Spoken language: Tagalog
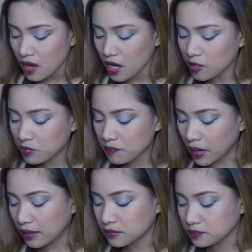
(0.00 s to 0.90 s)
Ano pa
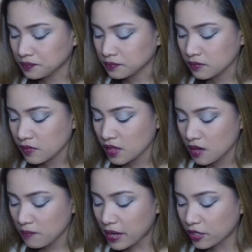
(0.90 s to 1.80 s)
ba?
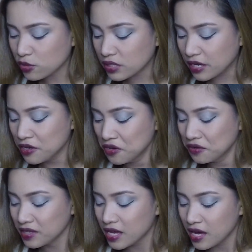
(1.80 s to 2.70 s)
Parang yun lang yung,
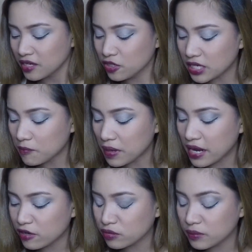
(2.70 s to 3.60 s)
yun lang
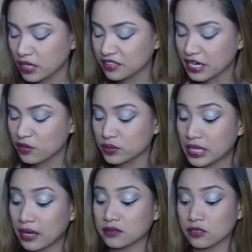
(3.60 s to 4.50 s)
pala yung mga na-try kong
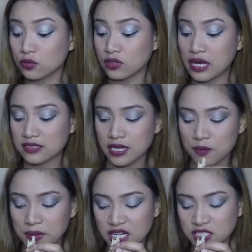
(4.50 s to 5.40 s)
diet, tatlong klase lang
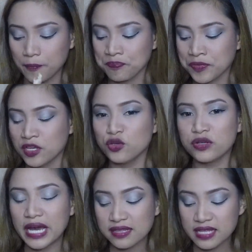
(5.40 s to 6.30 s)
pala siya.
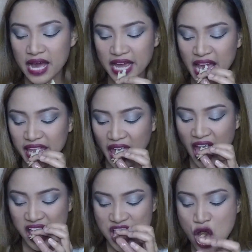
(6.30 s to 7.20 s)
Yung night diet,
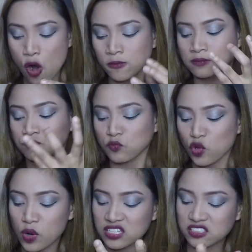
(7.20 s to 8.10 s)

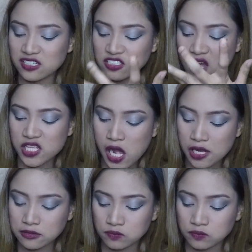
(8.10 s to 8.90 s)
one rice a day,